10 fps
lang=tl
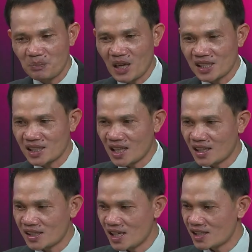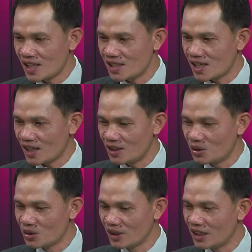plastar siya sa isa ka
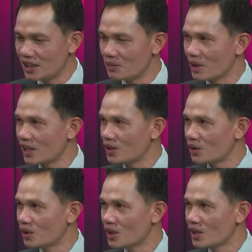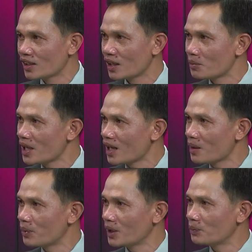duog nga indi magiho. Kag may
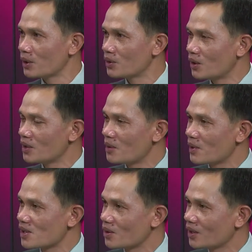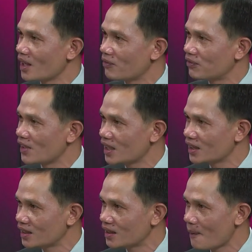ara pagit panguna-una pastor nga
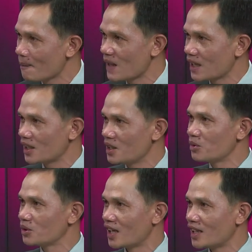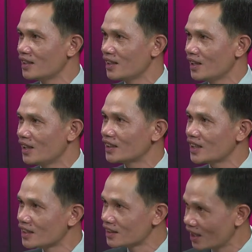flat ang kalibutan not
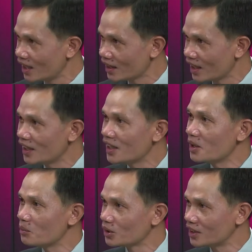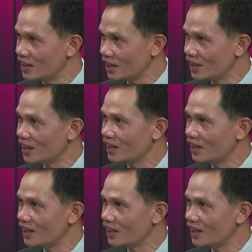until nga ginlibot ini ni